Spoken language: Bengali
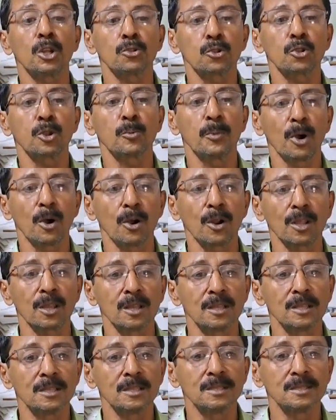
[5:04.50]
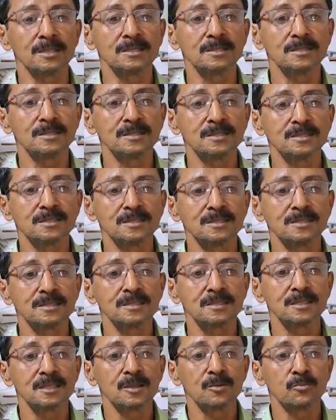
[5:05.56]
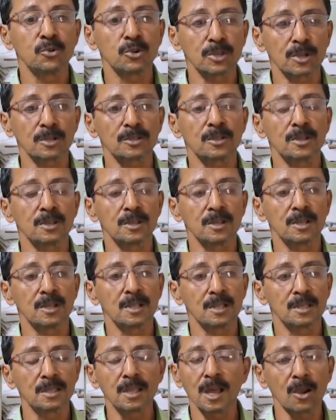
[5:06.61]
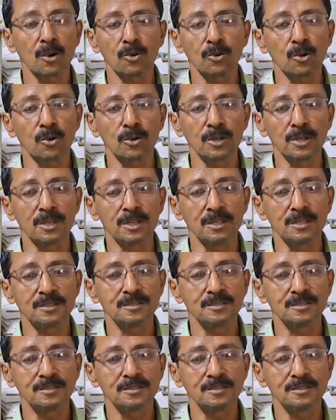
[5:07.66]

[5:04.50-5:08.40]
অন্তত পাওয়ার প্রশাসনের দ্বারস্থ হয়েছিল না এখনো হয়নি